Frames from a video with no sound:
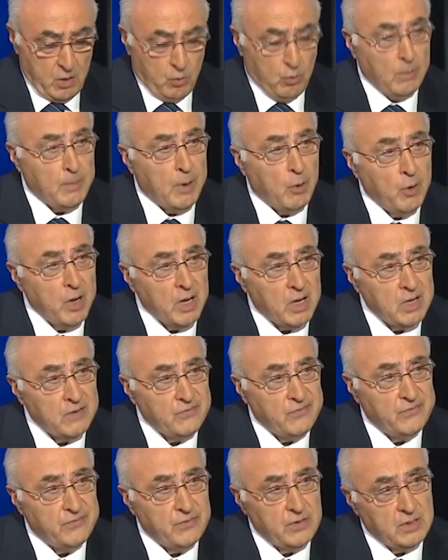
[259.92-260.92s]

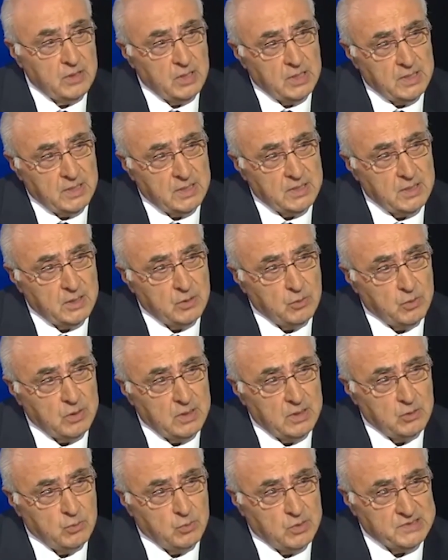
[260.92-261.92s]
ومواقف
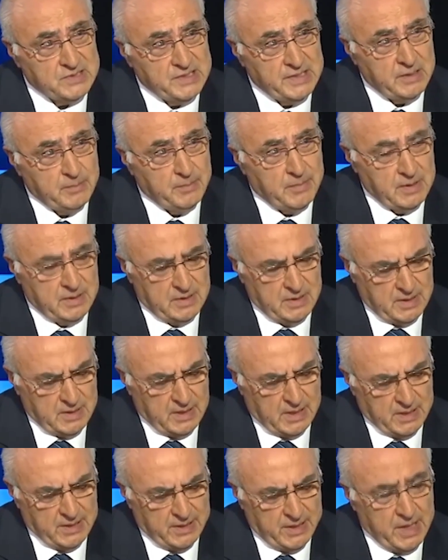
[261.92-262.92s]
الوزير
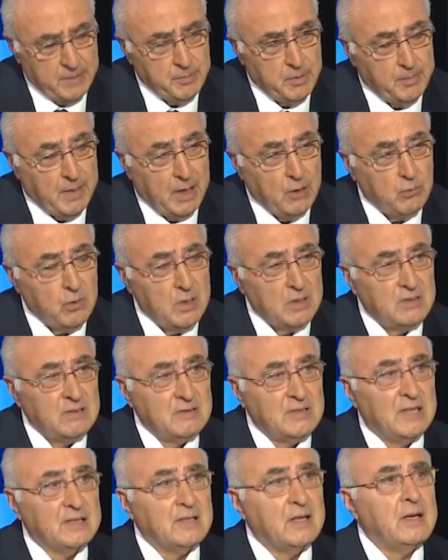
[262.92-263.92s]
النائب معوض
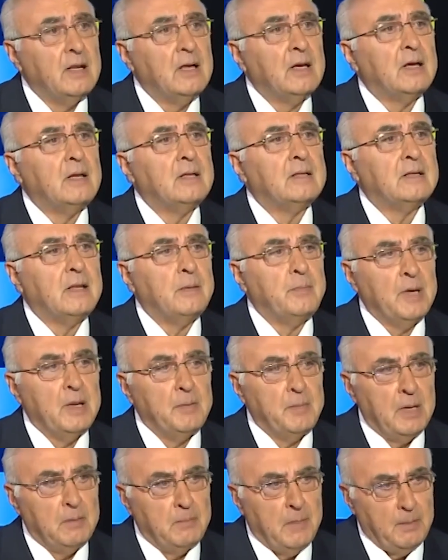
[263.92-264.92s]
تتناقض
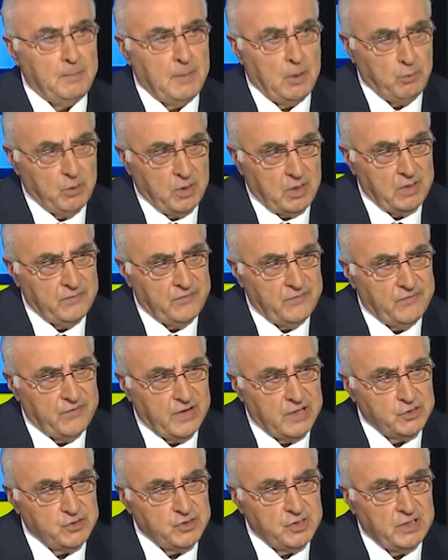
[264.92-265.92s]
تماما مع مواقف
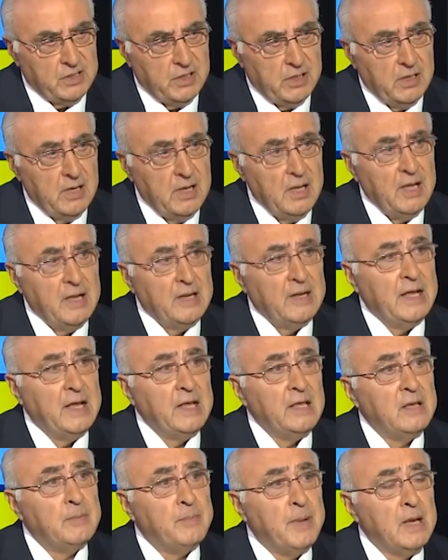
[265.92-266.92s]
فرنجية لا
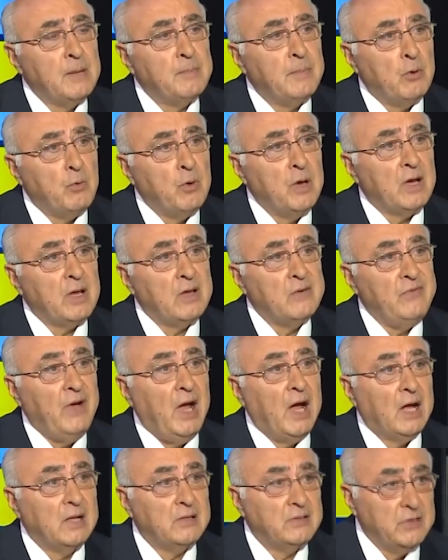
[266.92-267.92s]
هي بين مواقف
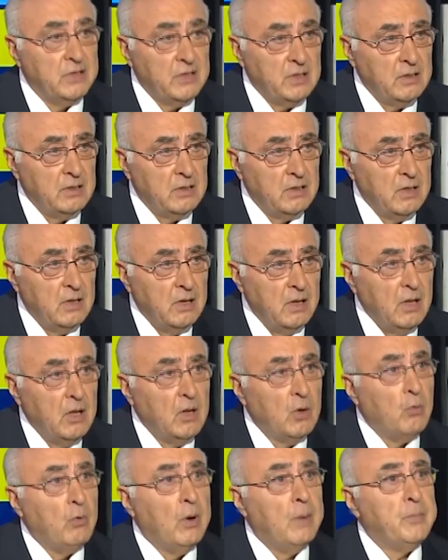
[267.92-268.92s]
حاده نعم.
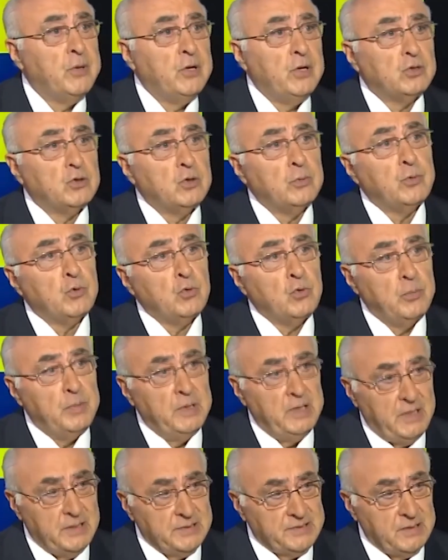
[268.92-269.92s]
وبيعتبروه
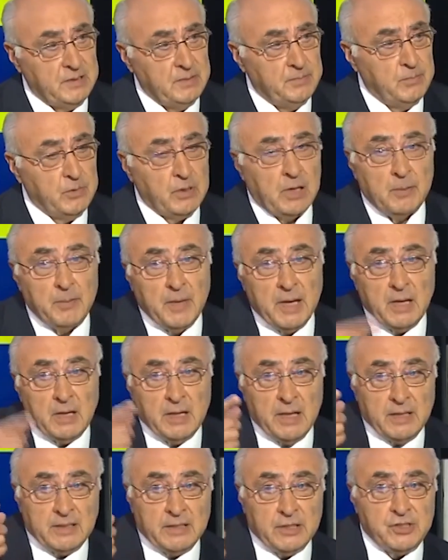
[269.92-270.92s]
بالحزب
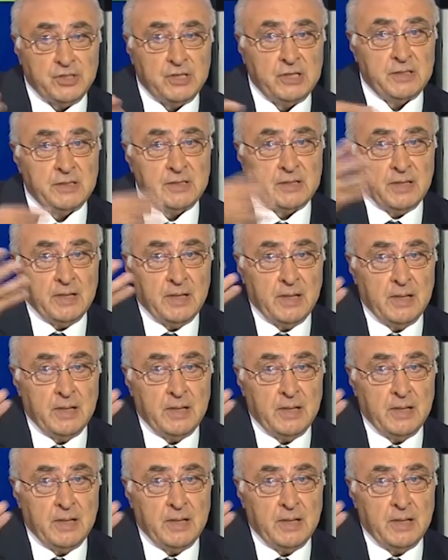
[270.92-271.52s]
كمان هذا شيء